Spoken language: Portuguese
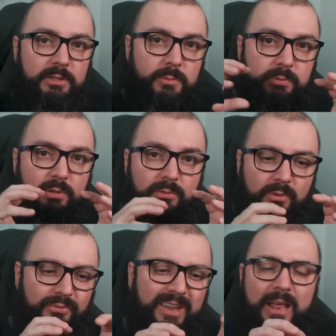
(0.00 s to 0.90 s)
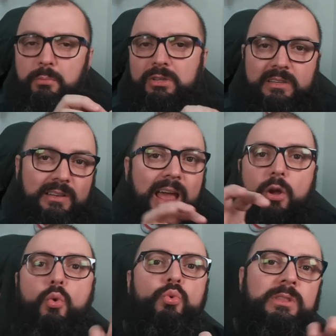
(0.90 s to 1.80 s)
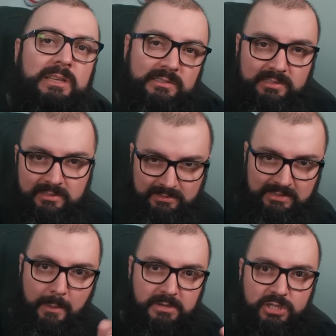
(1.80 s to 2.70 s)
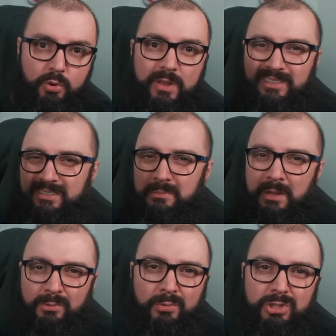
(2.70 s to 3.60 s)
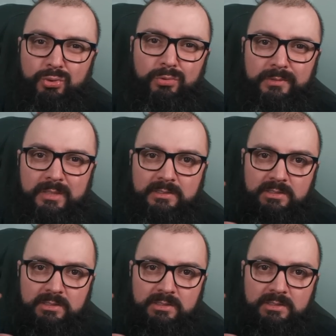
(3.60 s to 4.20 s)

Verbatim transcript: Tipo, não, não fica muitas lacunas, sabe, de conhecimento ou de dúvidas.